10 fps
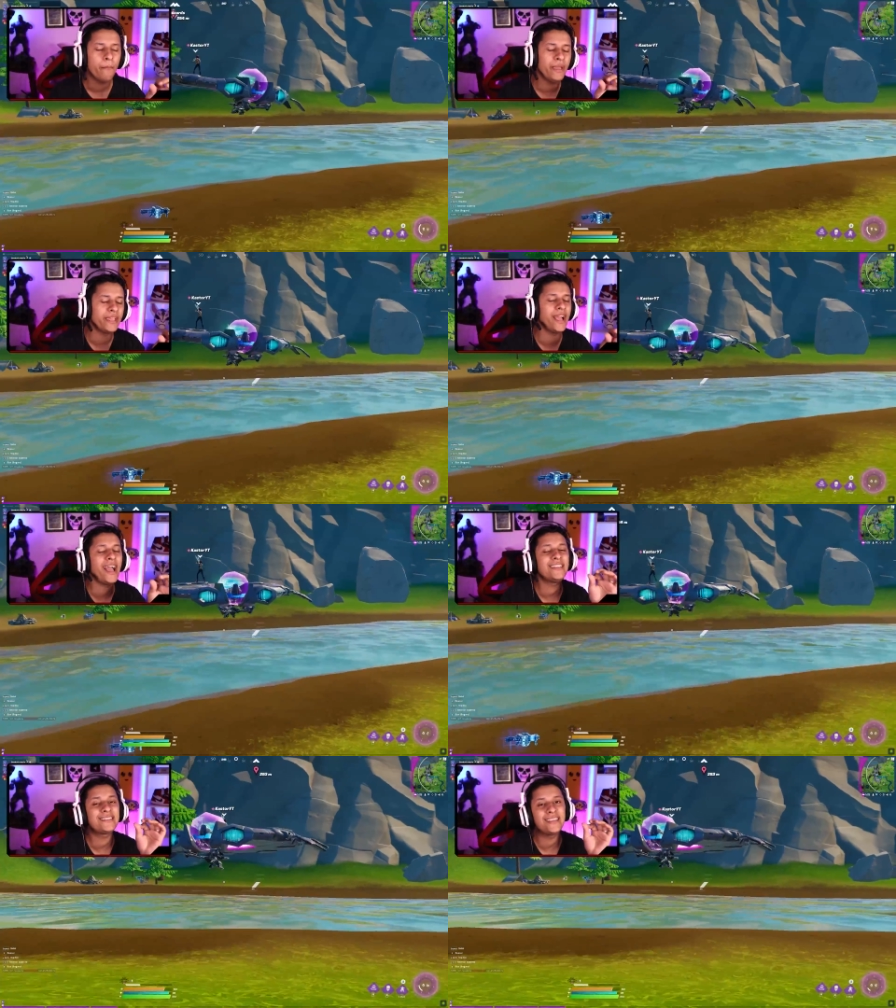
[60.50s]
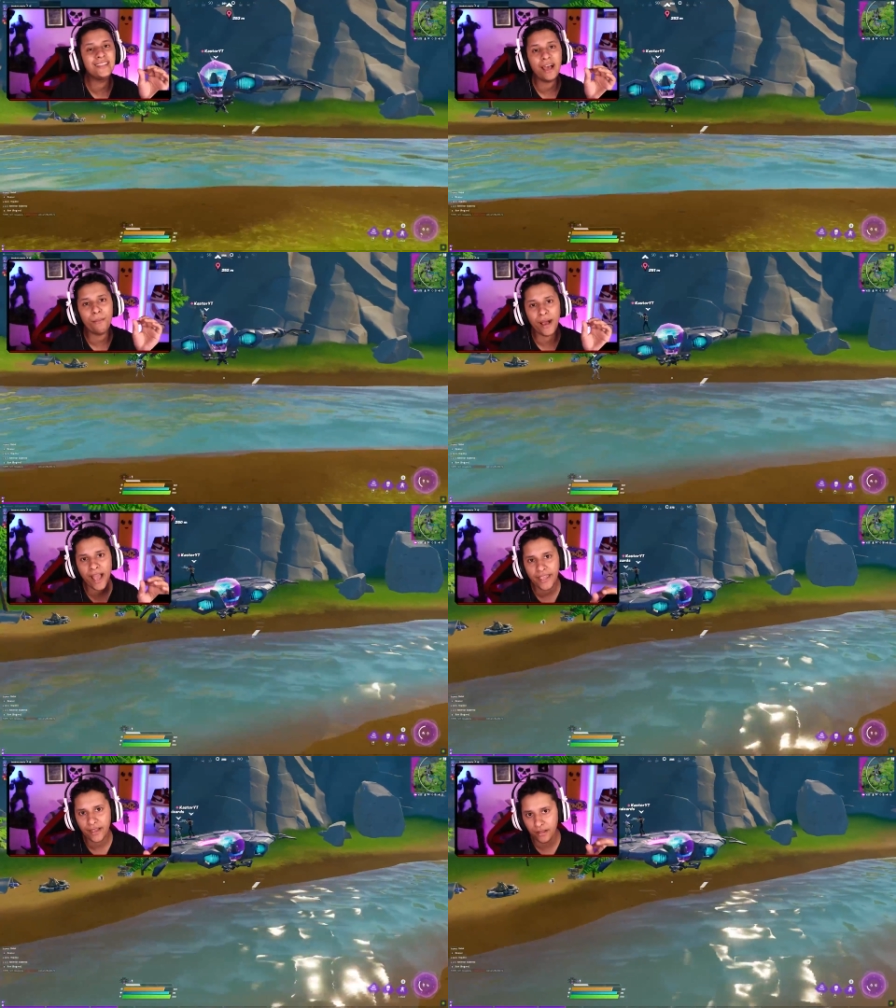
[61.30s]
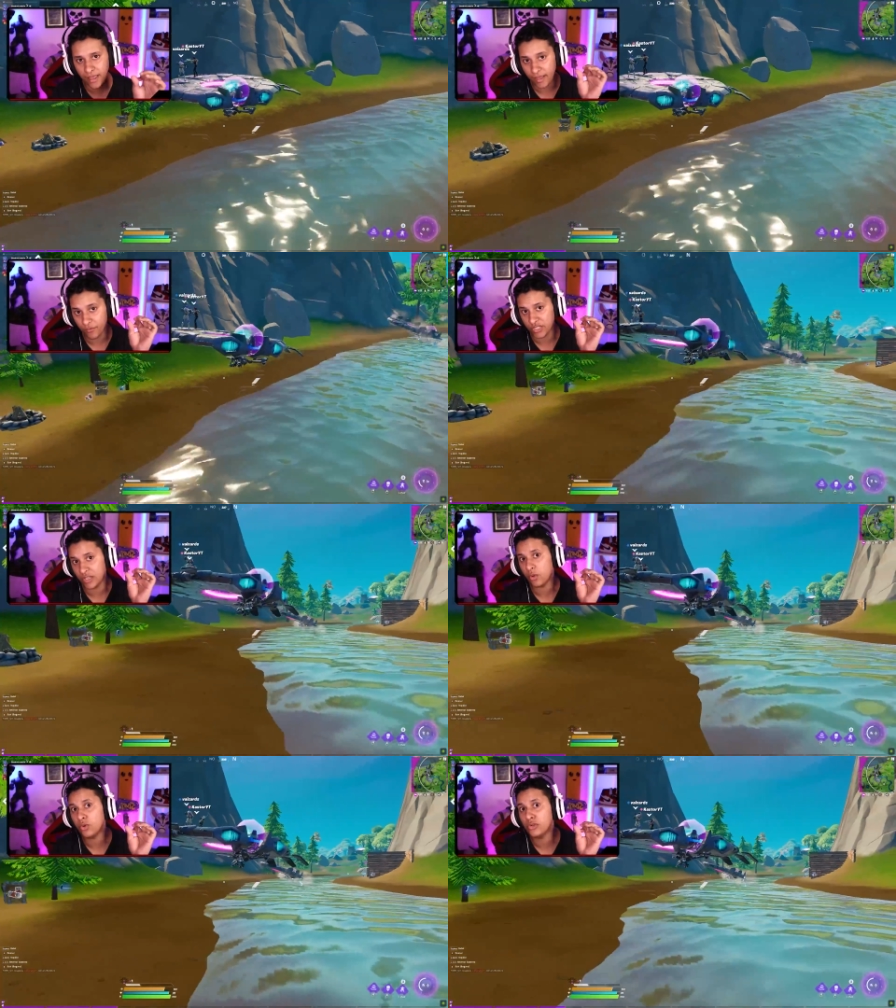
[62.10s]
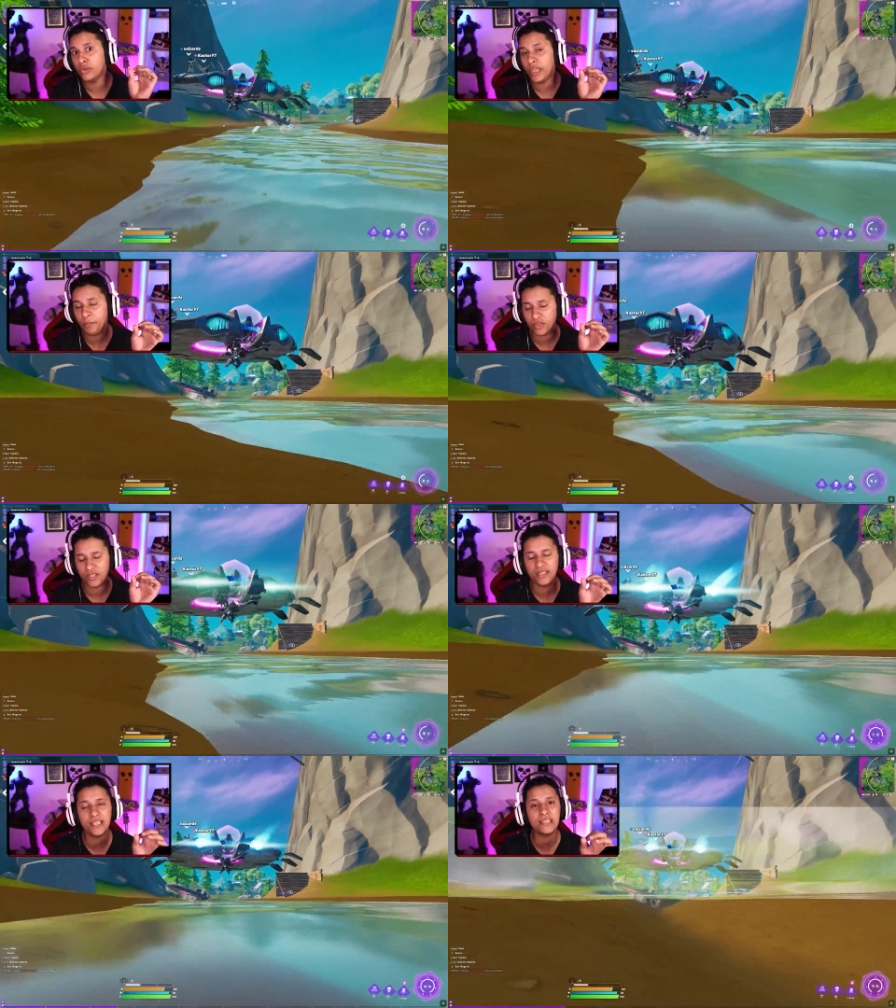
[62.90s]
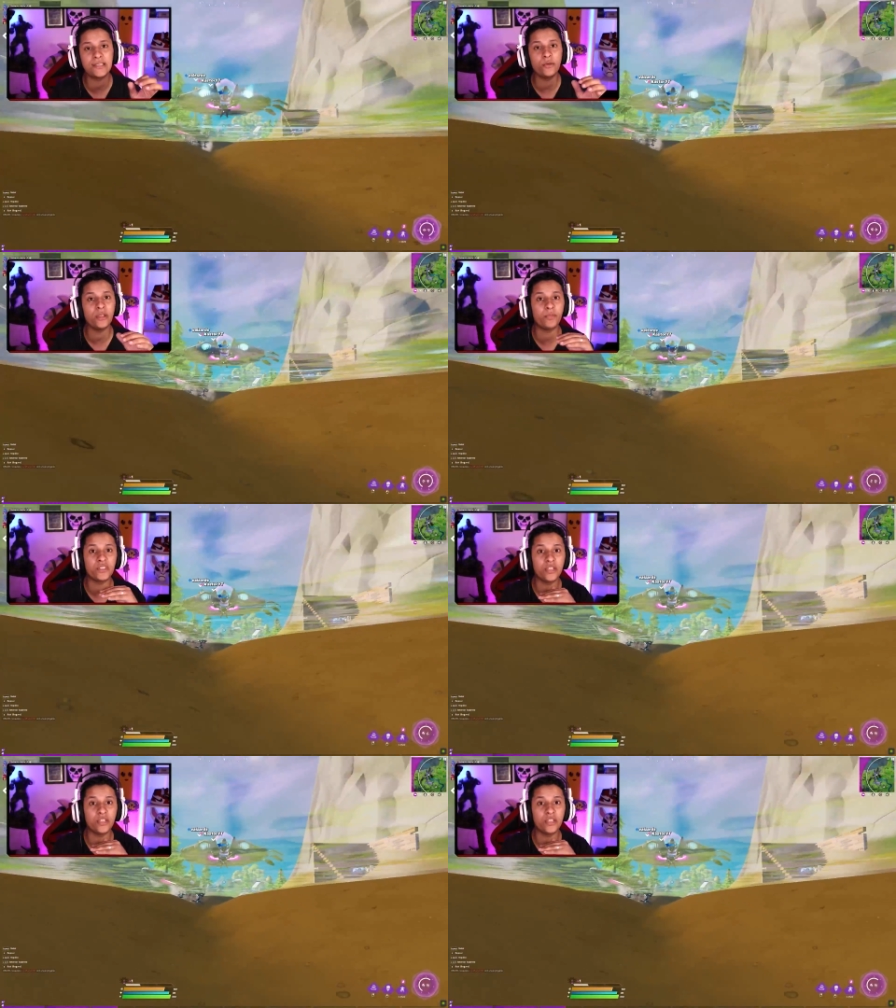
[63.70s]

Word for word: Bem, a skin da Maia, você concluía a personalização e depois você